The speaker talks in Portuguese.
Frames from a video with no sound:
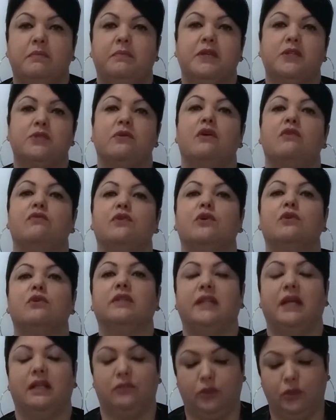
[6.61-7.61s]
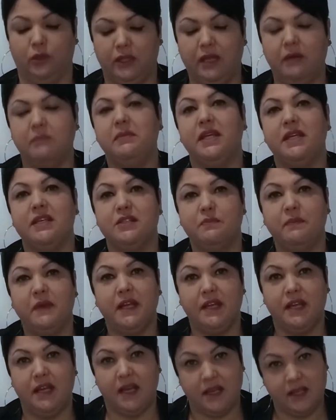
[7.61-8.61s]
Pessoal, eu vou contar toda a minha
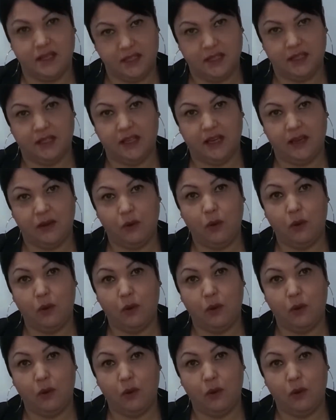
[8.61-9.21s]
experiência, né,